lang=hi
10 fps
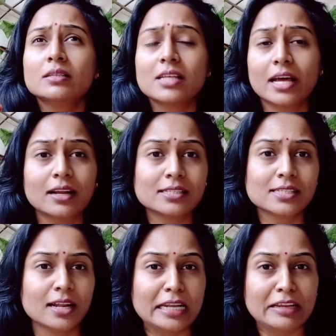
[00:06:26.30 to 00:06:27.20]
सारा का
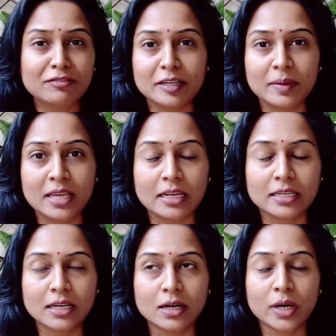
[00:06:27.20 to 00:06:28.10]
सारा लीफलेट में क्या
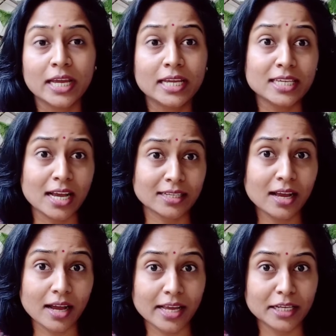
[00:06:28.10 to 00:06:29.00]
लिखा हुआ है क्या
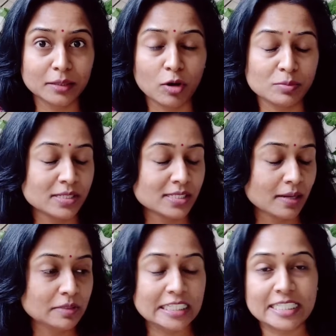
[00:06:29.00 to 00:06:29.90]
क्या आया था बॉक्स में
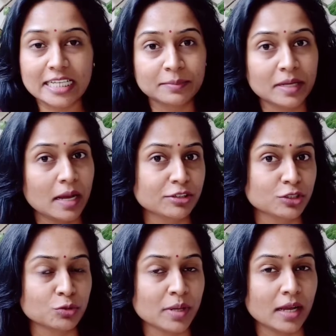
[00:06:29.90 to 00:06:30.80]
सब डिटेल में आप
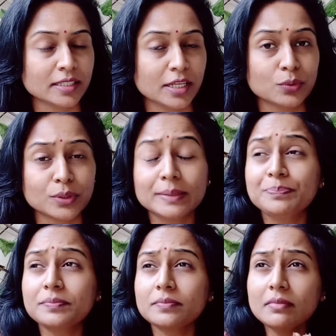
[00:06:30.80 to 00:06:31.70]
वीडियो में आगे देखोगे
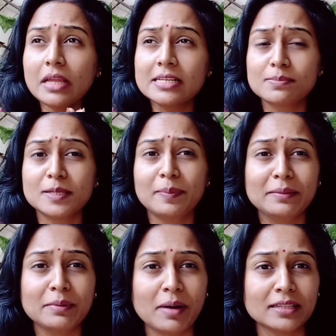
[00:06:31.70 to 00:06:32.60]
सबसे
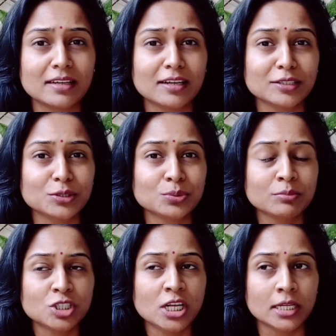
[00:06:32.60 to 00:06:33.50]
पहले मैं बात कर लेती हूँ
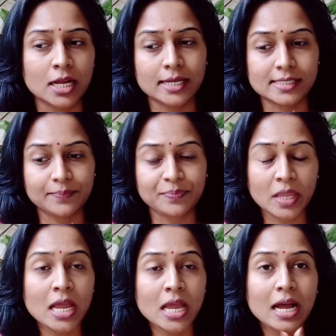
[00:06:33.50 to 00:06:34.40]
कि मुझे लगा कैसे
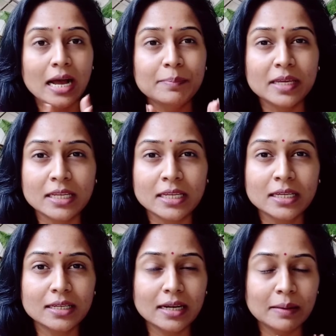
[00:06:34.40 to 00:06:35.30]
अब मेरे
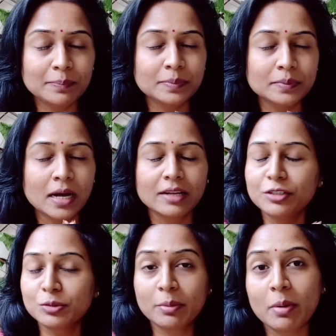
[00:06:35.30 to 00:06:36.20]
आप हर
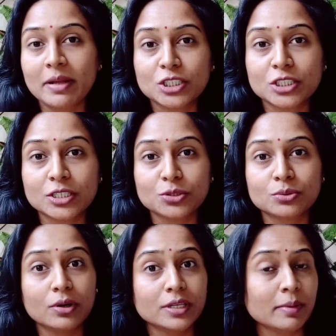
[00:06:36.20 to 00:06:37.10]
वीडियो में मैं मेंशन करती
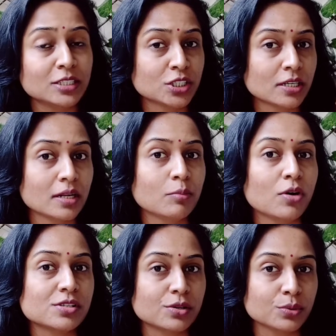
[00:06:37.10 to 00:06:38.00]
हूँ और ये मेंशन करना
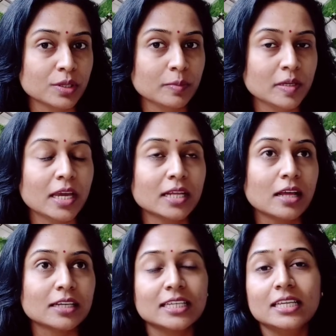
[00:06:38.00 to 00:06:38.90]
बहुत ज़रूरी भी है
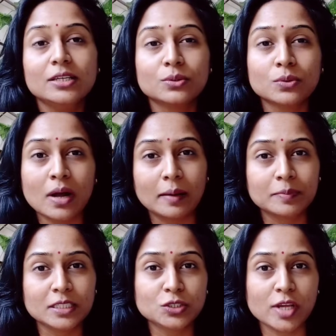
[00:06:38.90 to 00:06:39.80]
ताकि यू you नो know,
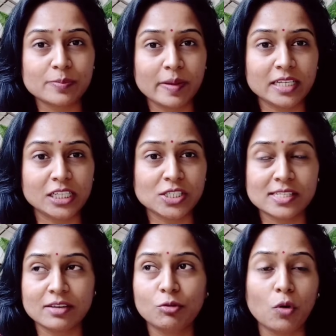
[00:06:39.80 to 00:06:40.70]
आपकी जो
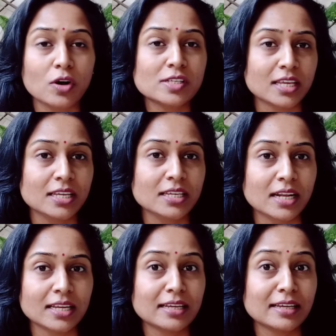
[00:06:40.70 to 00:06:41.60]
एक्सपेक्टेशंस हैं वो बहुत सही
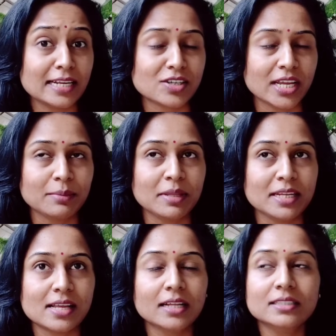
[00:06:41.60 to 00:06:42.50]
रहे करेक्ट रहे
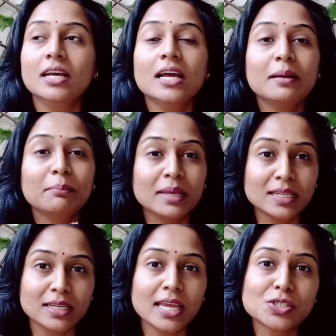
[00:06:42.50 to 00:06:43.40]
मेरे साथ
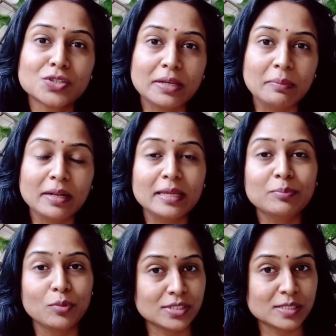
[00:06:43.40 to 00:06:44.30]
मेरे एक्सट्रीमली
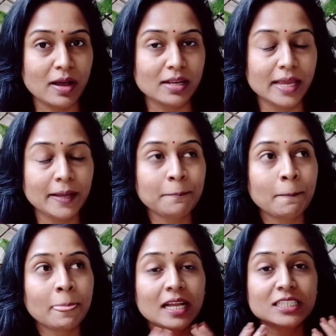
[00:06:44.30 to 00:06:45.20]
पोरस बाल हैं
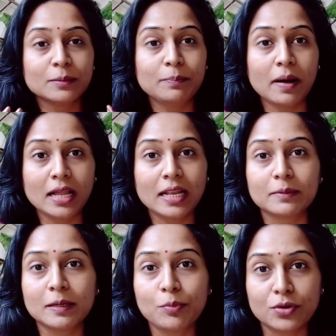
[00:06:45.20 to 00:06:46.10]
जब बाल
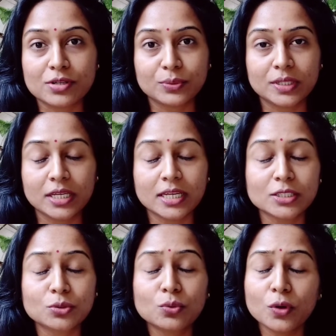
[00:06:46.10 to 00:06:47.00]
आपके पोरस होते
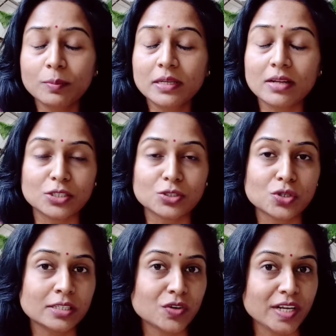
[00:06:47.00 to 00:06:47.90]
हैं तो कोई भी
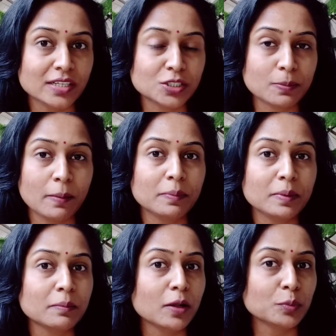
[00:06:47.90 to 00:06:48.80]
नेचुरल इन्ग्रीडियंट जब आप
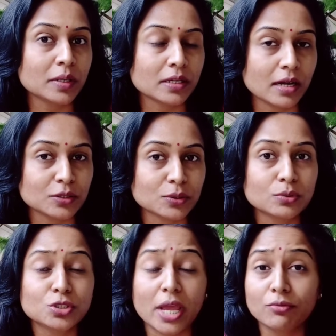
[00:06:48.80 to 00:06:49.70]
अपने बालों पर लगाते
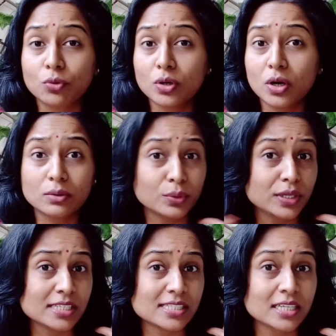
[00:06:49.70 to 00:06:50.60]
हो चाहे वो
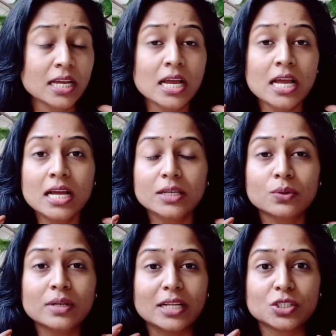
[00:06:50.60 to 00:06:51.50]
कोई किसी यू
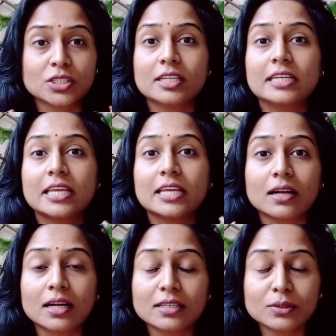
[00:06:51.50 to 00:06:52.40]
नो नेचुरल तरीके का
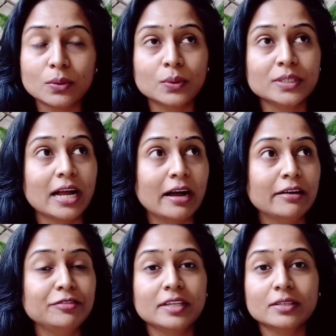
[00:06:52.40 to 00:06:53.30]
कलर हो या
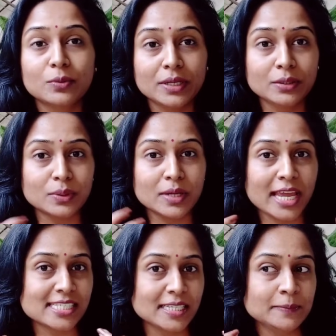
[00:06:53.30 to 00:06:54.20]
फिर कोई यू you नो know,
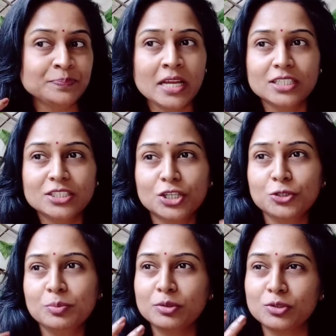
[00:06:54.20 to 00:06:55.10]
ऐसी
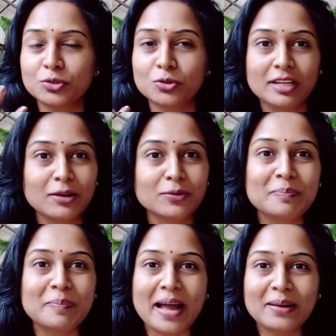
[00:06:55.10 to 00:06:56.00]
जड़ी ब्यूटियों वाला
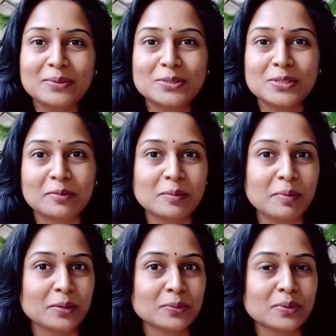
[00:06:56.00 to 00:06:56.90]
कोई पैक हो जो आपके
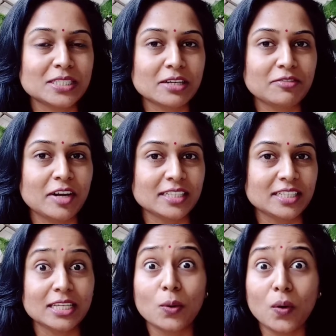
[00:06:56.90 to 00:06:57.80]
बालों को अच्छा
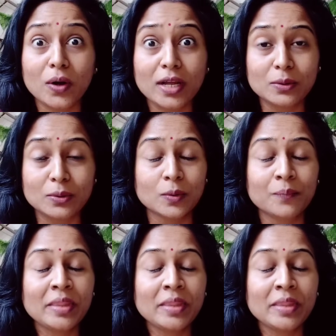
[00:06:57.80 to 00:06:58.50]
फ़ायदा दे ऑयल हो